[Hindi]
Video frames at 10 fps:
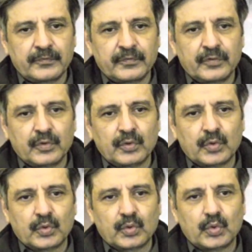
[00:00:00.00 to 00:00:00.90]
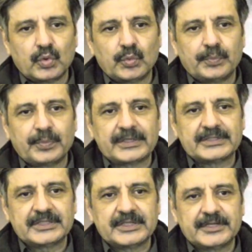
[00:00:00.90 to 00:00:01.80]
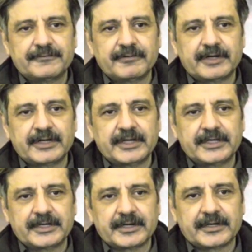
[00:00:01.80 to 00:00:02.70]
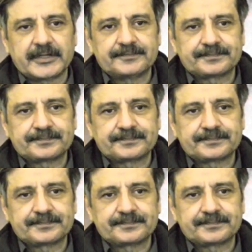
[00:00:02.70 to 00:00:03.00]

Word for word: वो लोगों को पैसे रिफ़ंड नहीं कर रहे